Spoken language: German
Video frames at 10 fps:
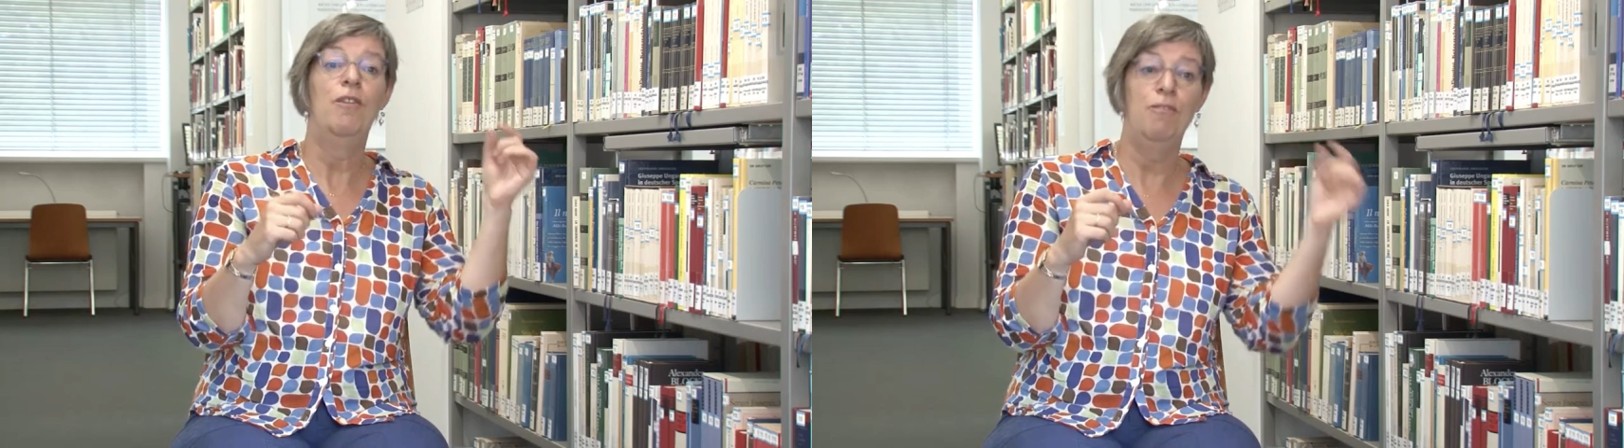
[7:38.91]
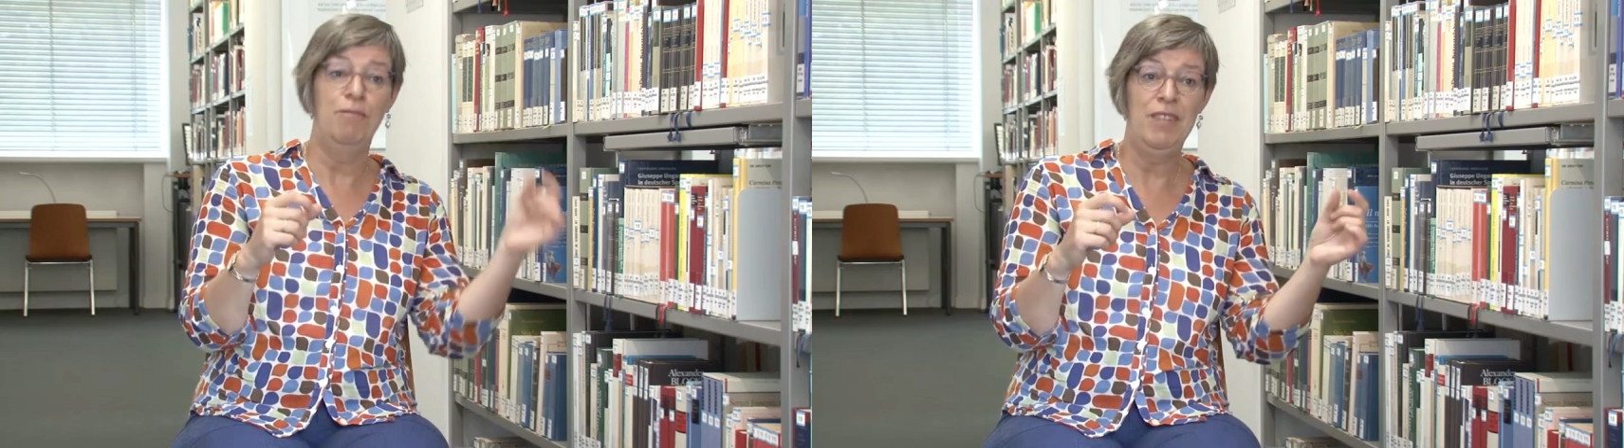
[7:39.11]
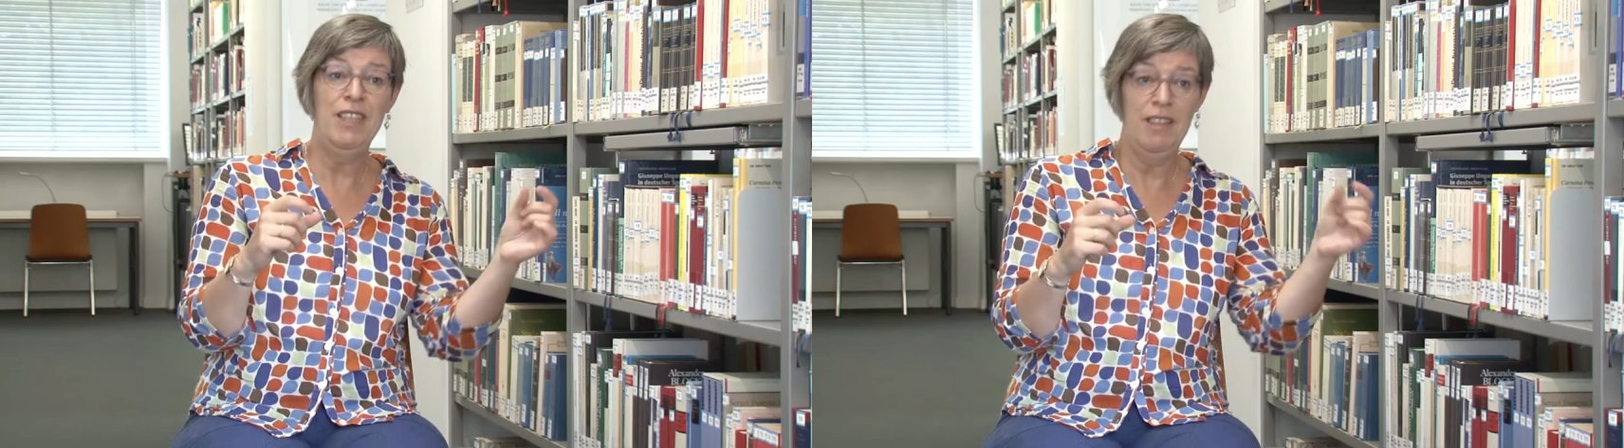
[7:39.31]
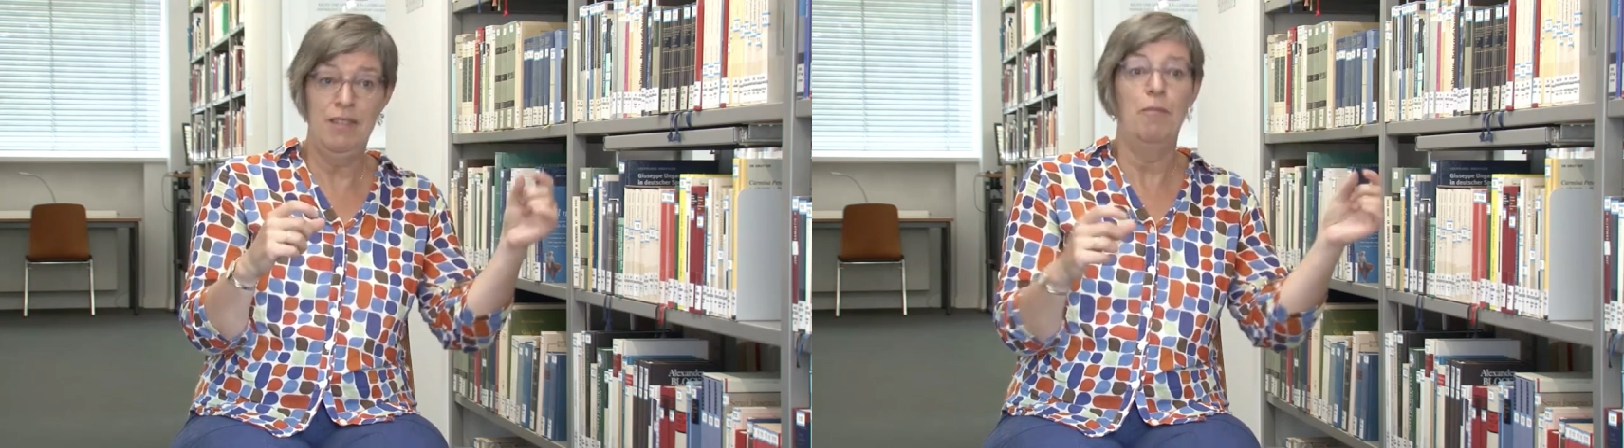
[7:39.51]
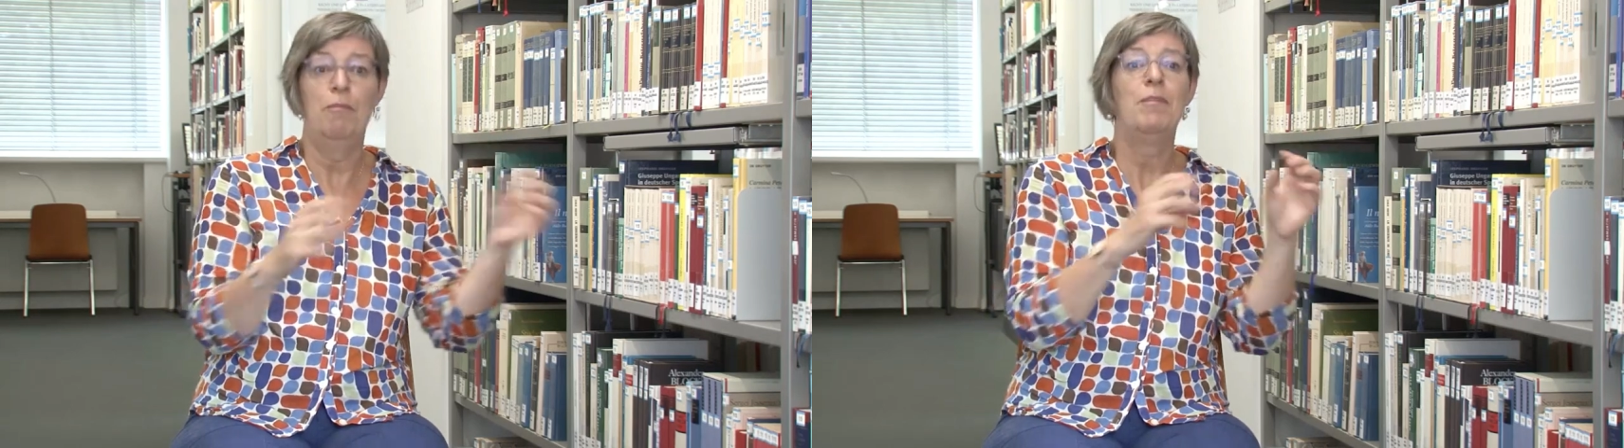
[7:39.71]

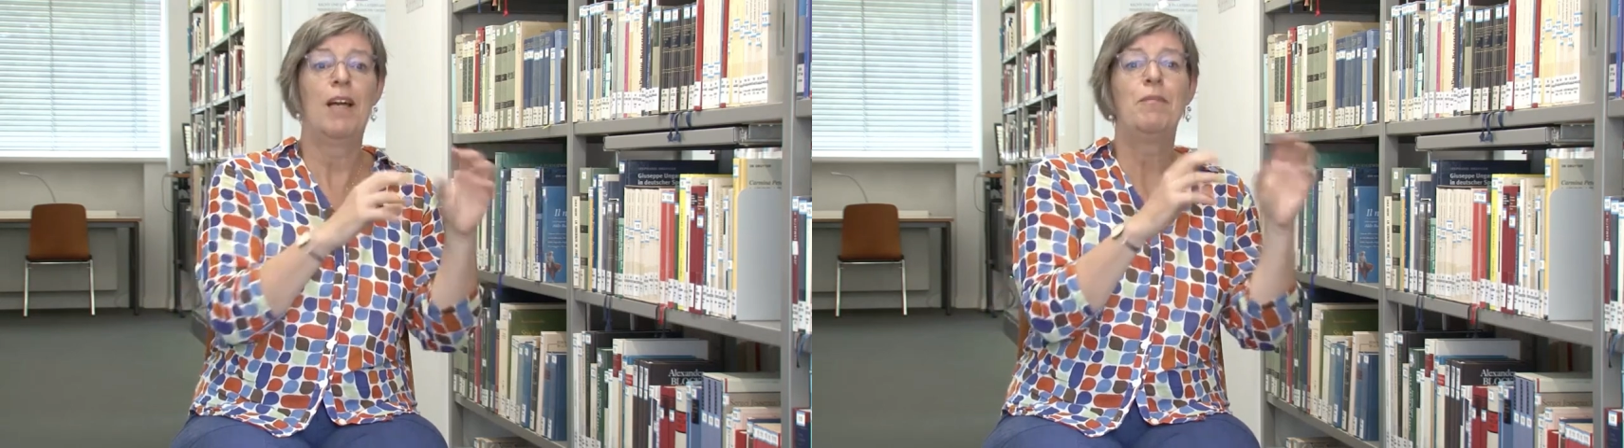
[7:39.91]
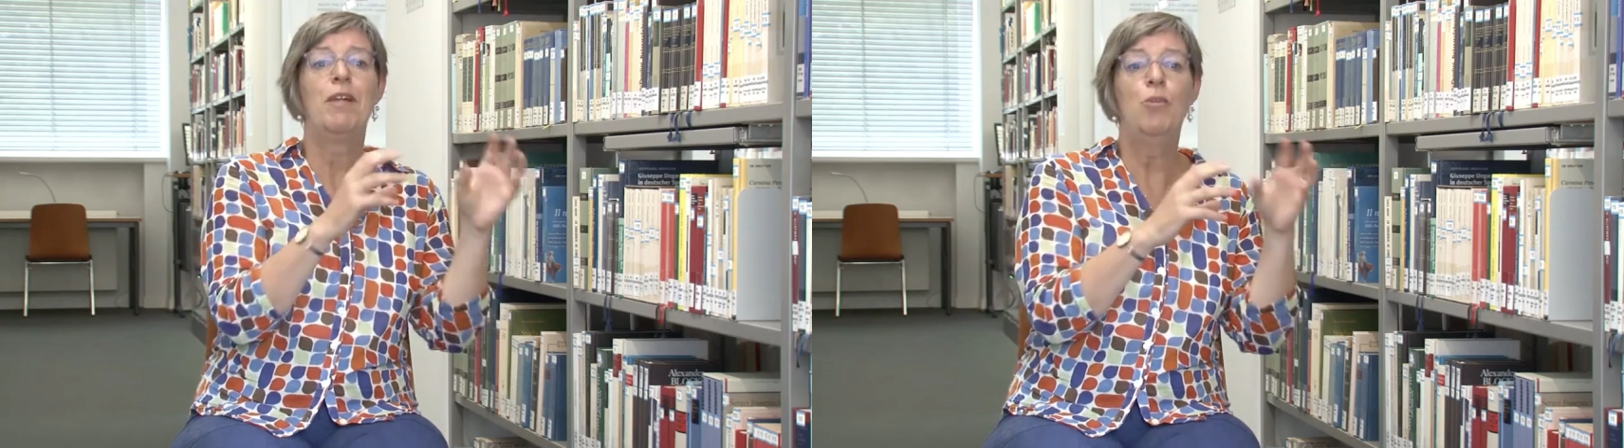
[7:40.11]
wie kann man